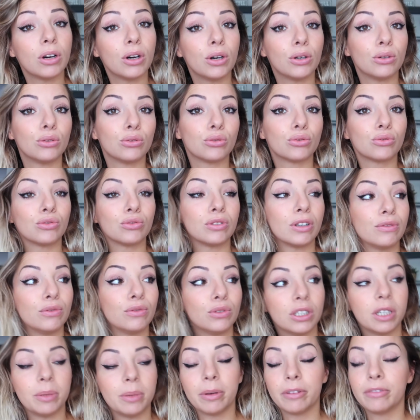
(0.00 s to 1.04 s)
Euh, je vous
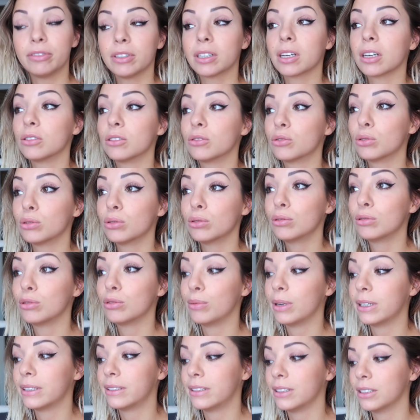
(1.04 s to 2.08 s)
avoue que j'ai pas fait grand chose ce
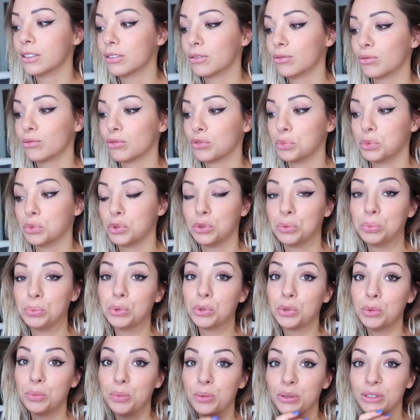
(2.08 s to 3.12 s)
matin, je me suis
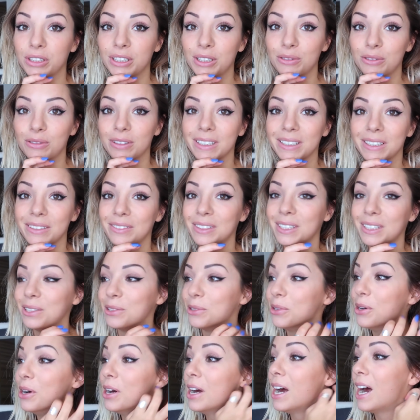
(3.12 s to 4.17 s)
beaucoup posée devant des
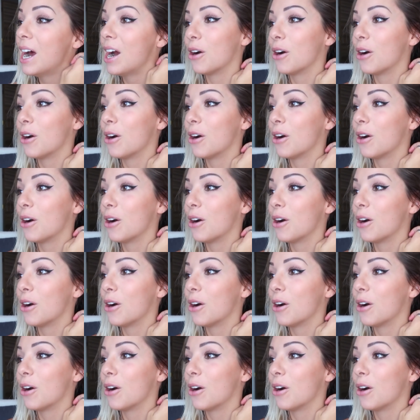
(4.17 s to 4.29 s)
vidéos.